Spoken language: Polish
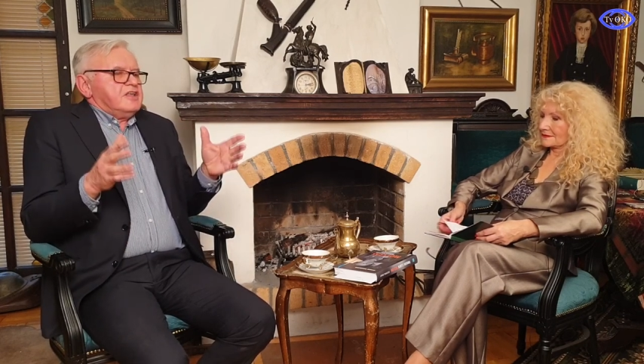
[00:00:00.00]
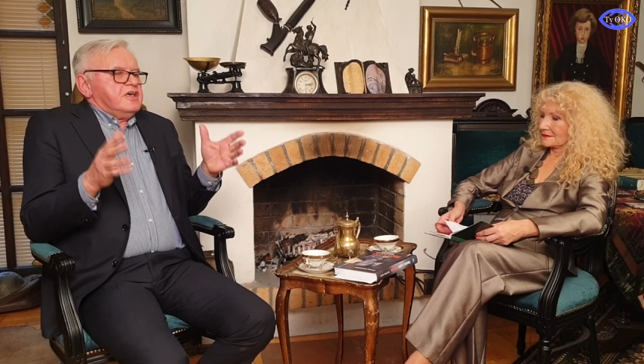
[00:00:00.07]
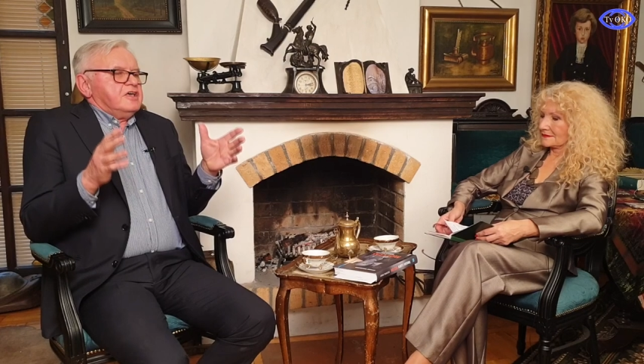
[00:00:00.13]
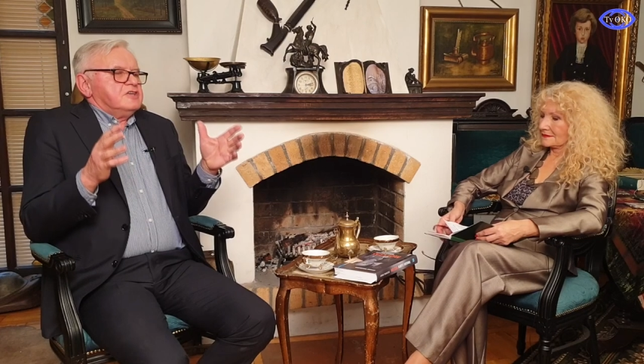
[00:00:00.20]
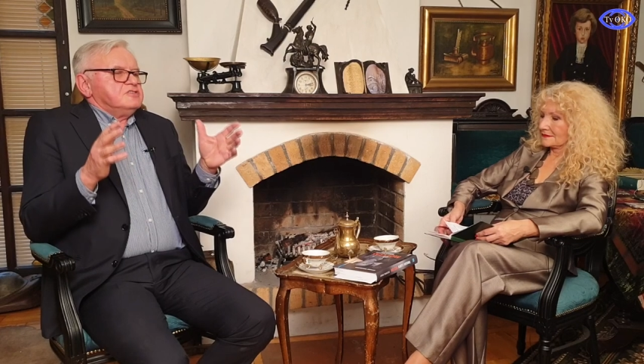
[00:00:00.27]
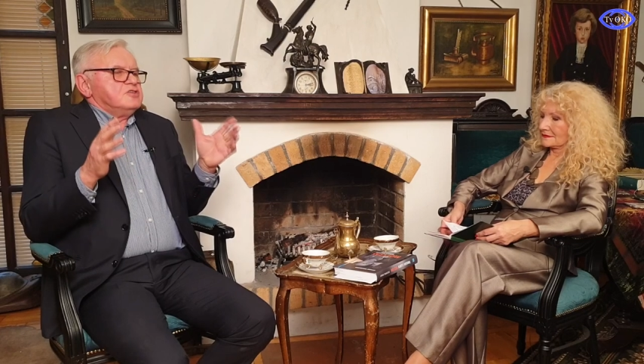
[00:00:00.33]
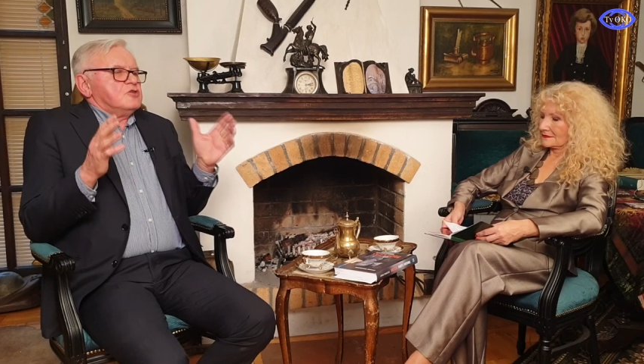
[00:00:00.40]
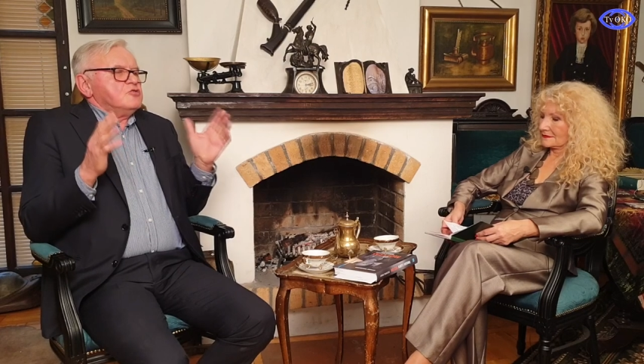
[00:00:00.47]

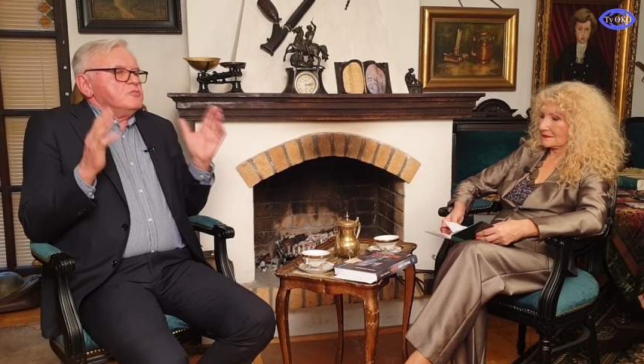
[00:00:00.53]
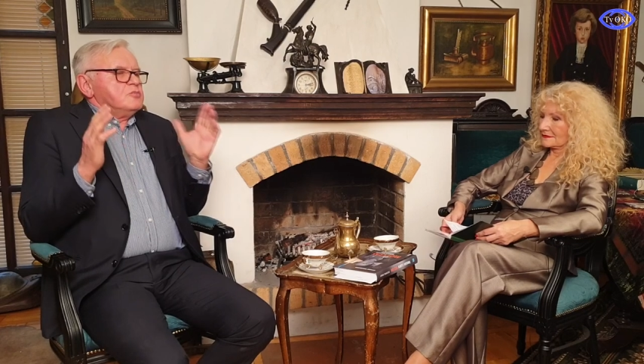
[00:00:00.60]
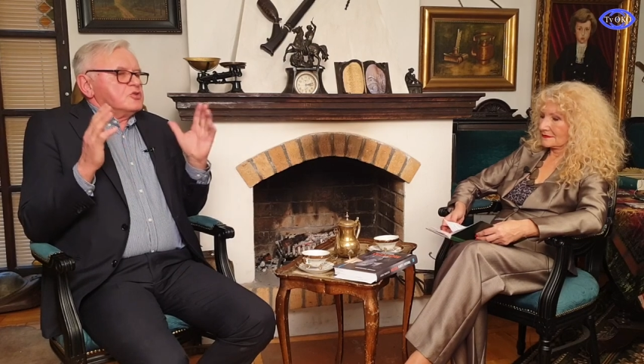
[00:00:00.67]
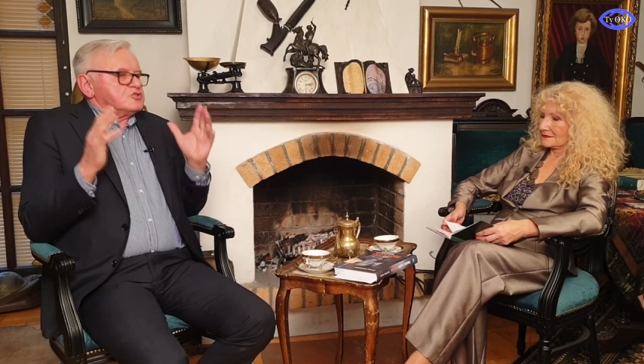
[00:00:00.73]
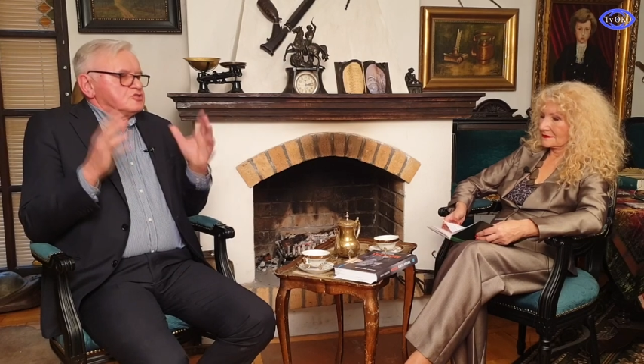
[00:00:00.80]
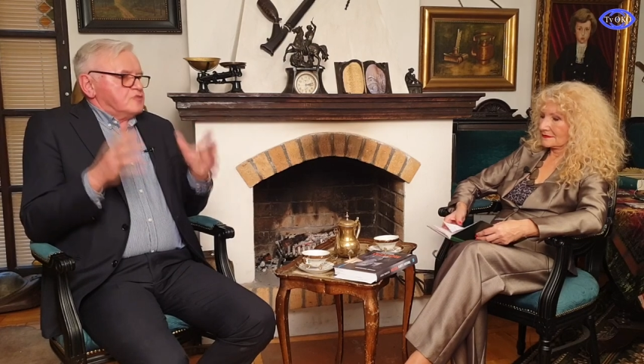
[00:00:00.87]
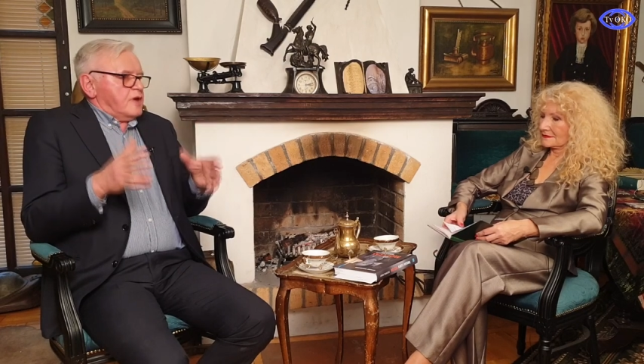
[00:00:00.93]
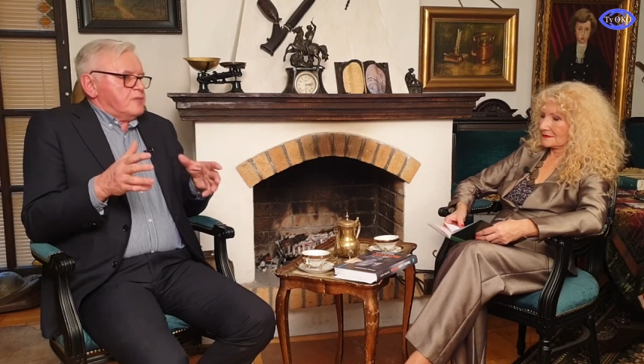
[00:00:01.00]
ale nie
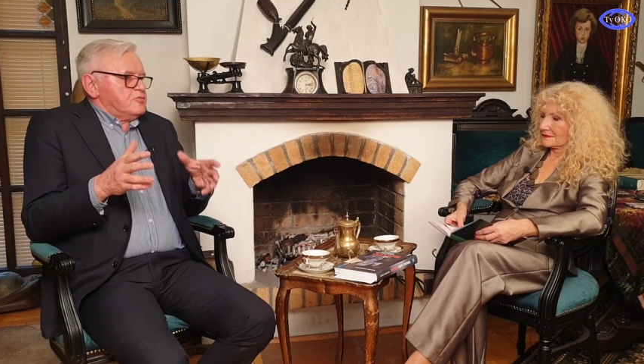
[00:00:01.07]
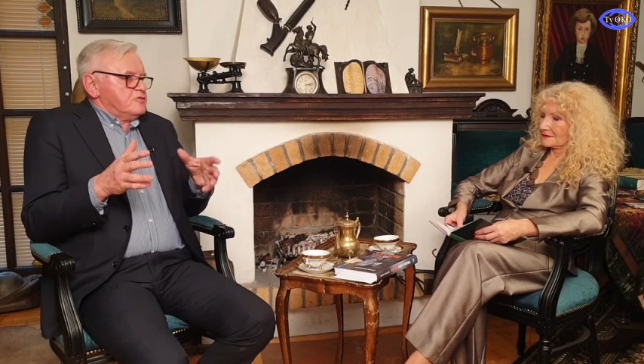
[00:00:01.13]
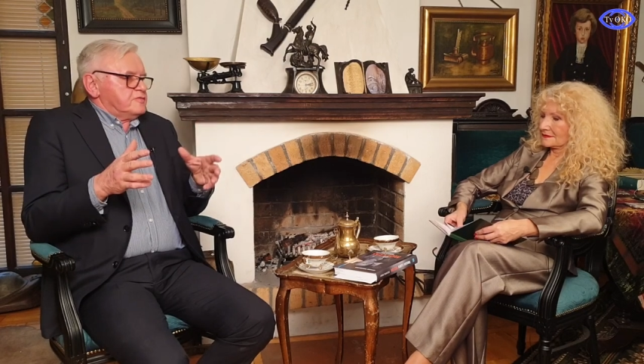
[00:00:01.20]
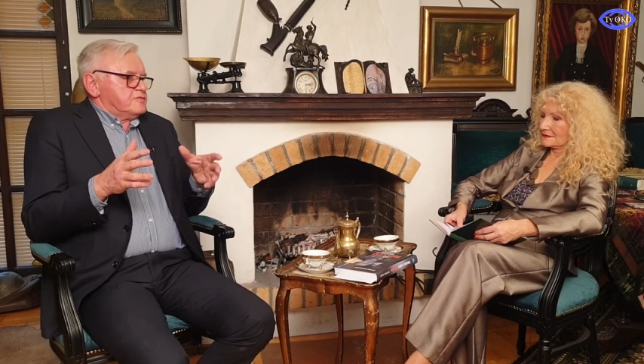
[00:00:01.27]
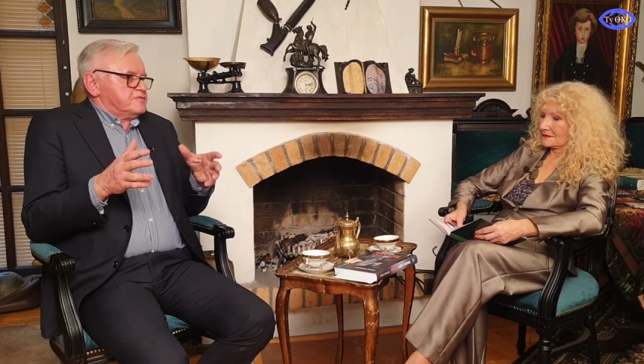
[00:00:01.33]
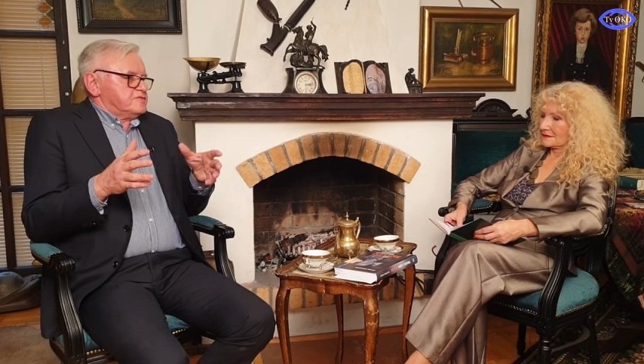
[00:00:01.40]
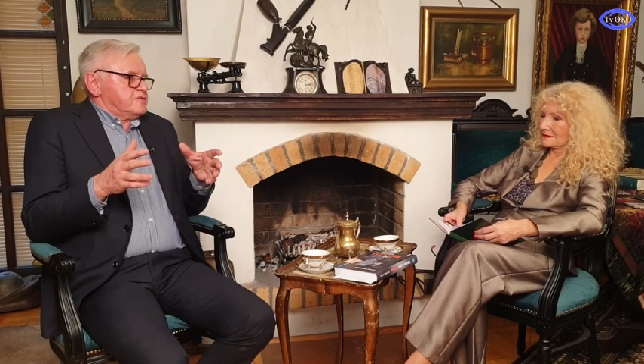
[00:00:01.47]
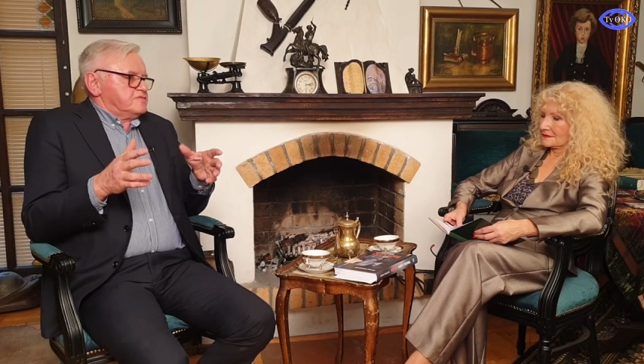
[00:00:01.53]
róbmy
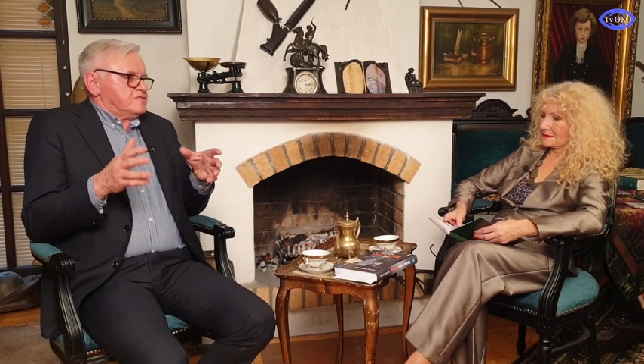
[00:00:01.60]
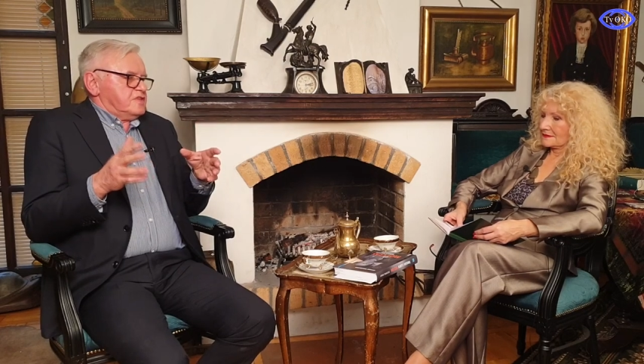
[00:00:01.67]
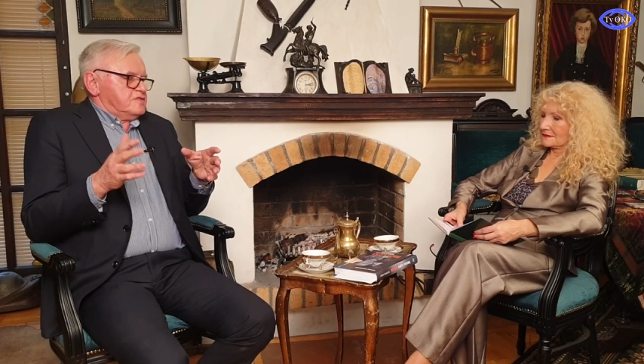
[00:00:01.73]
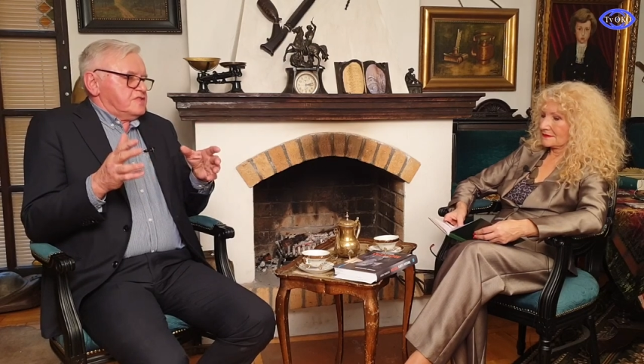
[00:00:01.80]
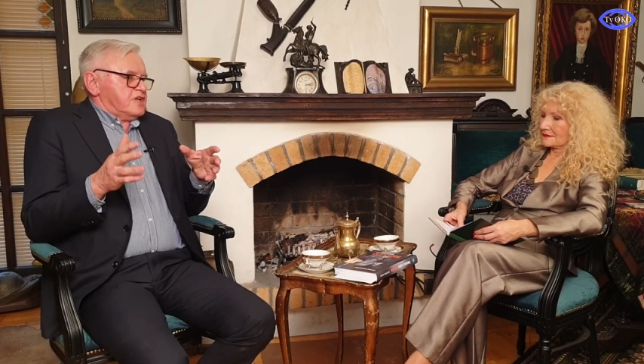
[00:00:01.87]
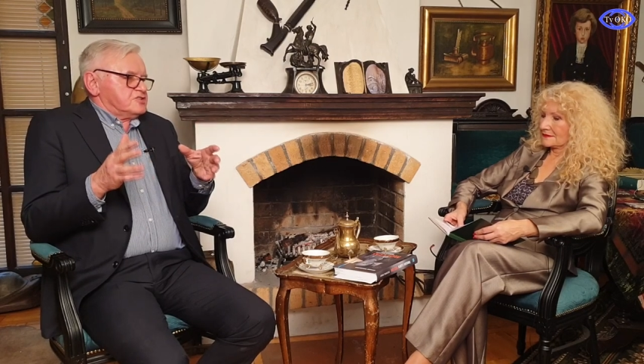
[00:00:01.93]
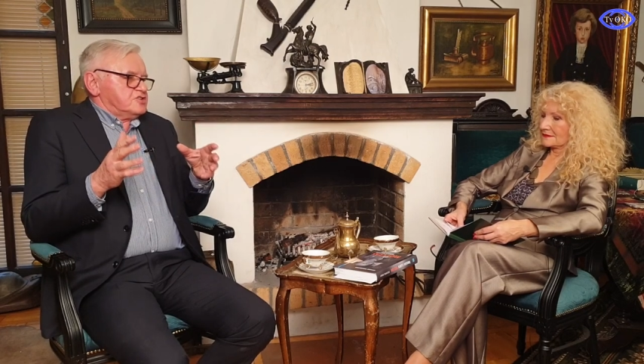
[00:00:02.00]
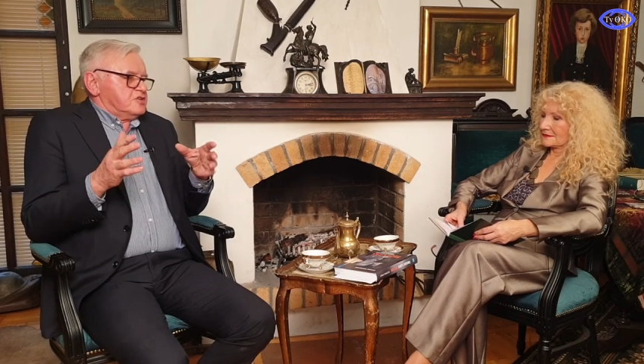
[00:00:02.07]
rozłamu w
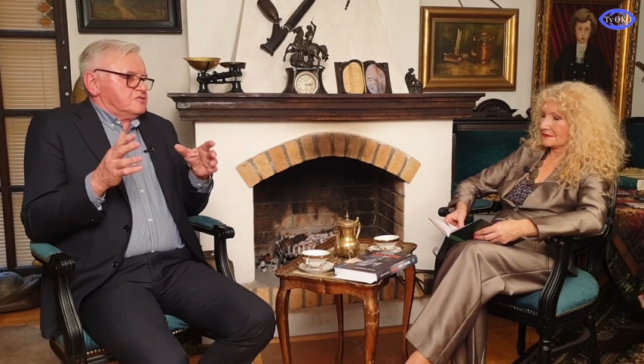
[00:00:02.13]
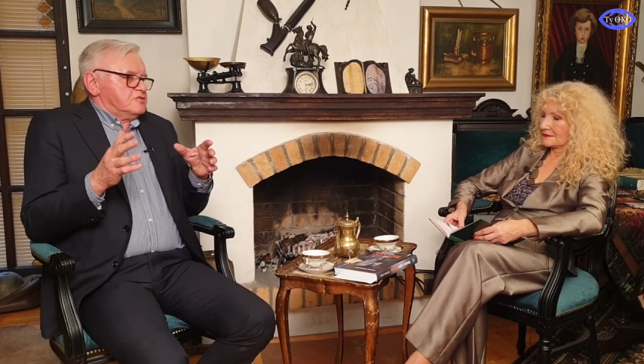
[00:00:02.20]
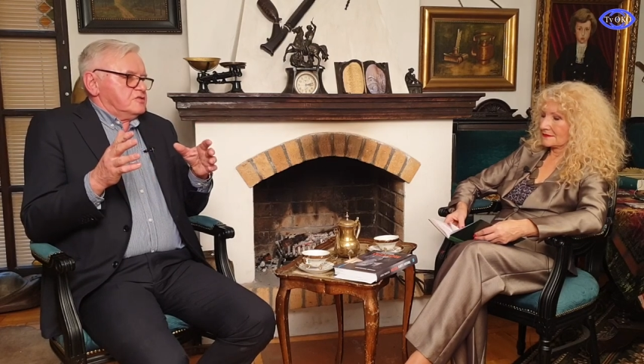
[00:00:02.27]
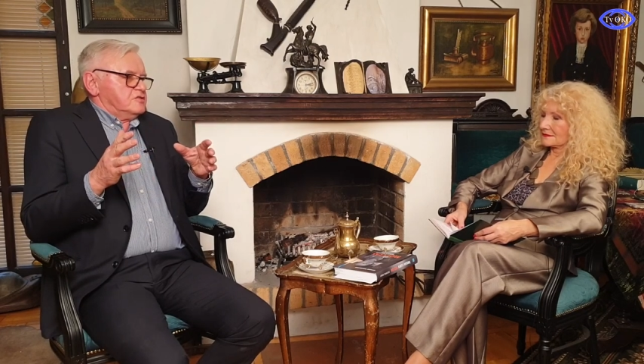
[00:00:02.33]
tej naszej